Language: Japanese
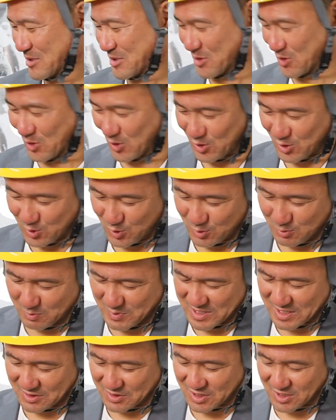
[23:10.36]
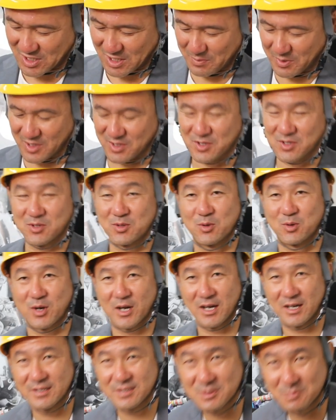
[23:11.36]
まあちょっとめちゃくちゃ喋りすぎてる
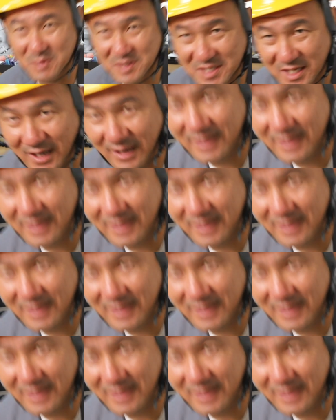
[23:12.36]
からすいませ